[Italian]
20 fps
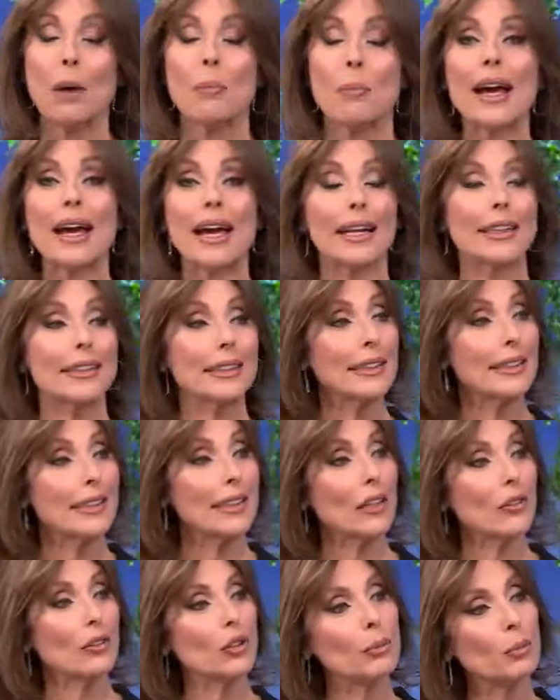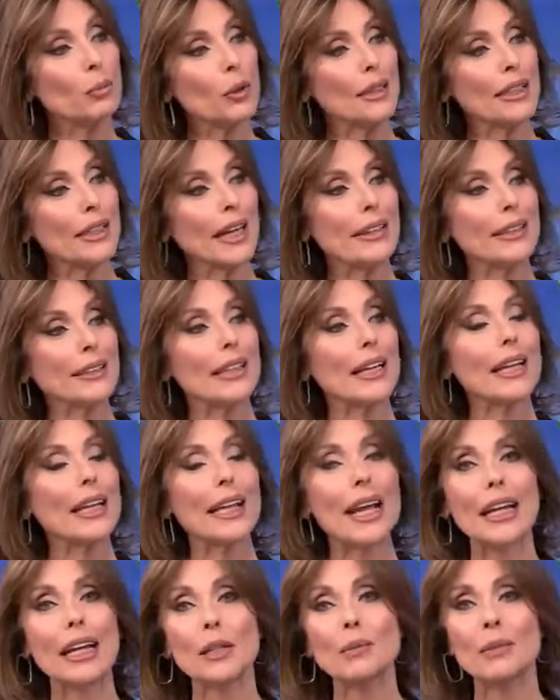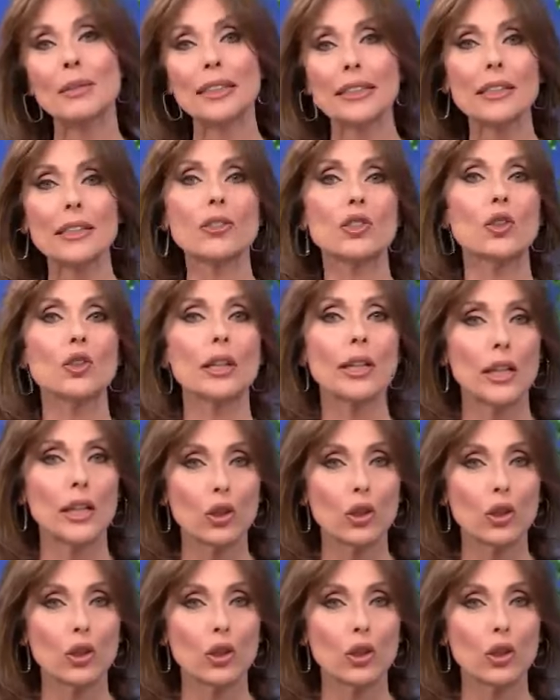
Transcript: ma è altrettanto importante l'alimentazione